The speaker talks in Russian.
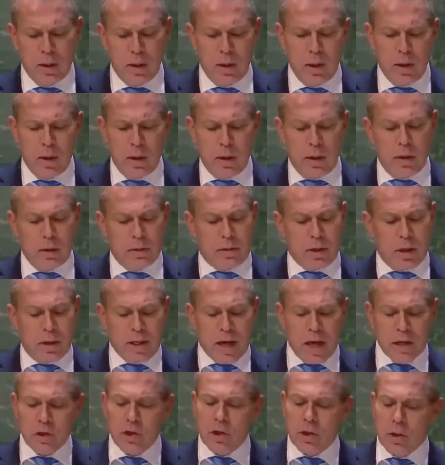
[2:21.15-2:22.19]

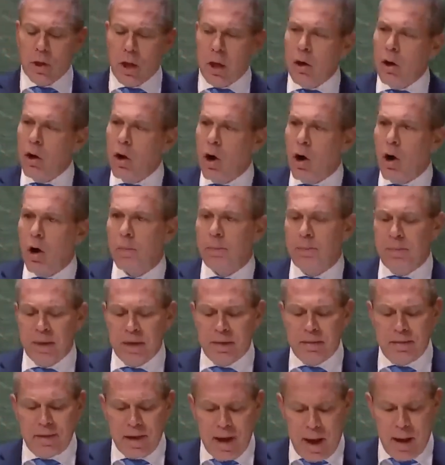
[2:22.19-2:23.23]
Международное право
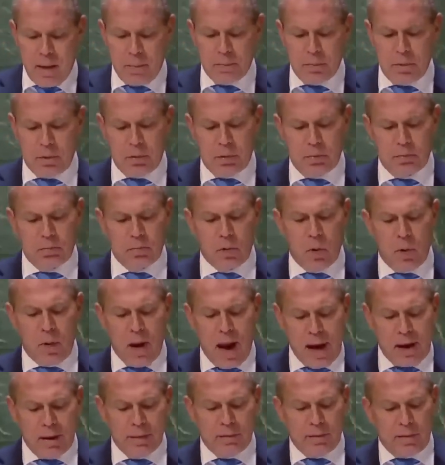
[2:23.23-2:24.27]
к черту,
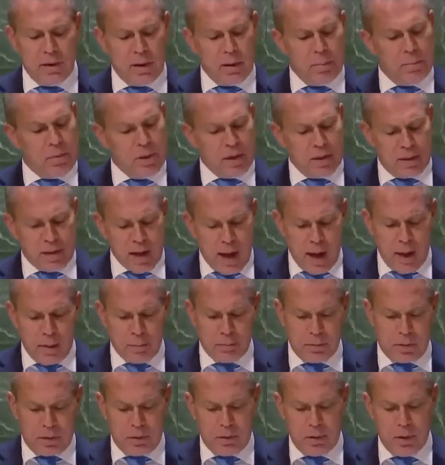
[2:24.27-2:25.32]
мораль к
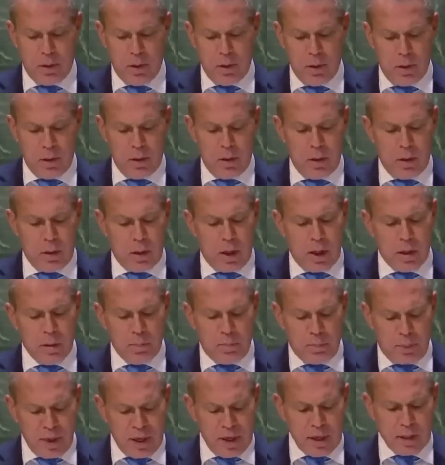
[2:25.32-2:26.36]
черту, и
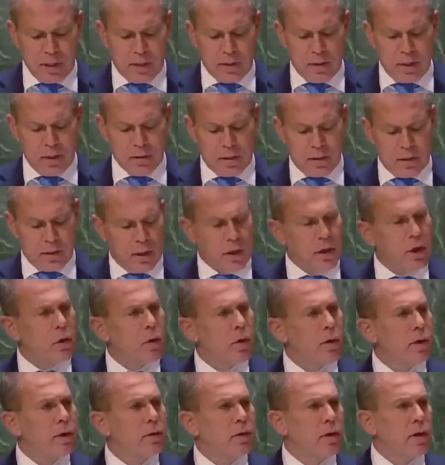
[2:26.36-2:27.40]
мир, и
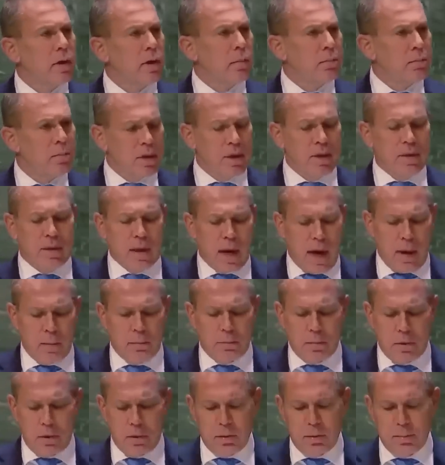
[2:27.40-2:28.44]

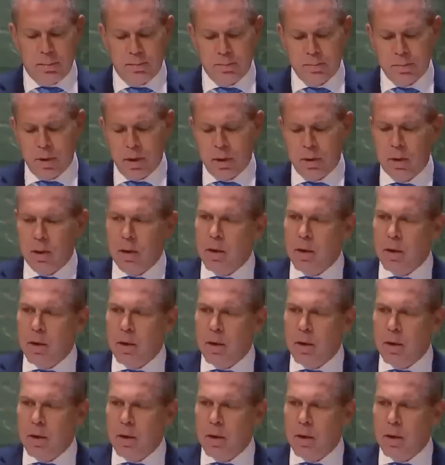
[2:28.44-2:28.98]
безопасность им.